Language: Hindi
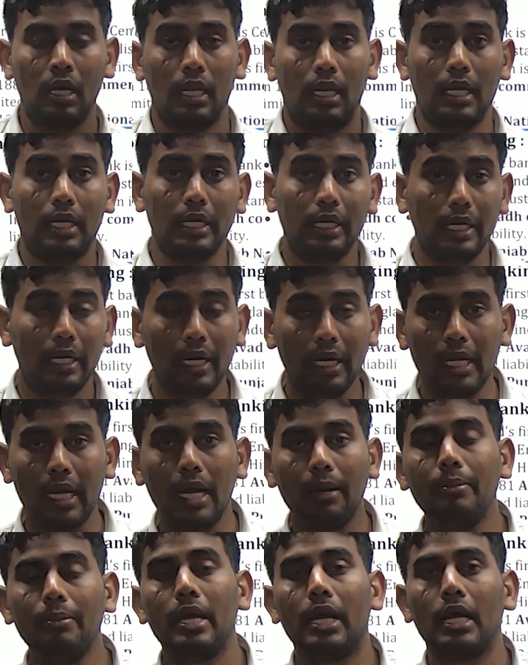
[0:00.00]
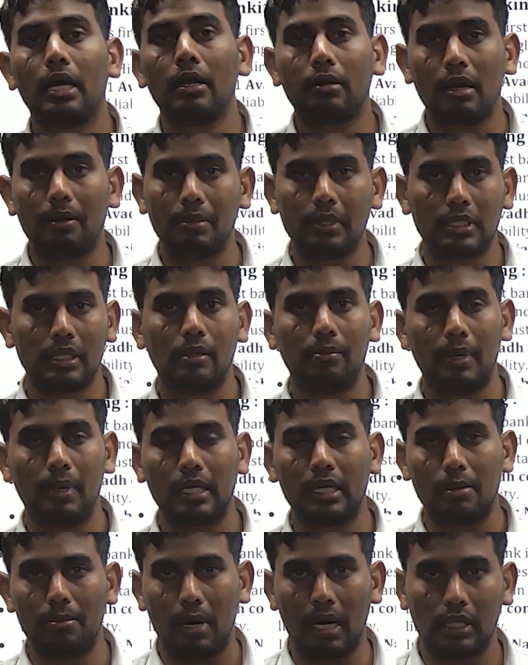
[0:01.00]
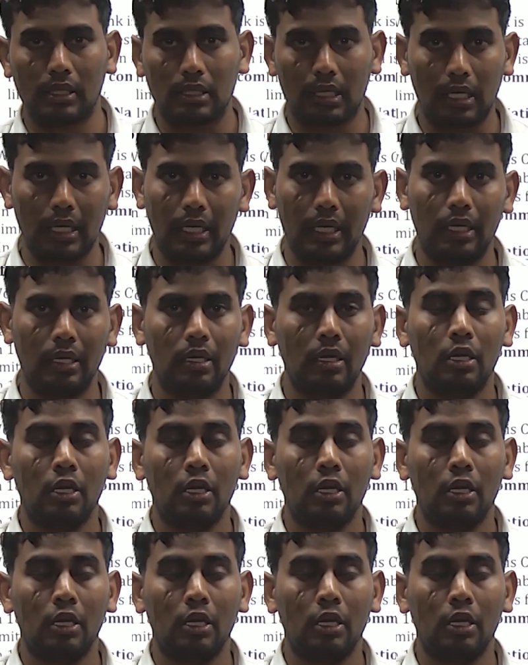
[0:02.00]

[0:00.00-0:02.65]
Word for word: लेकिन इंडिया में अगर कमर्शियल बैंक की बात करें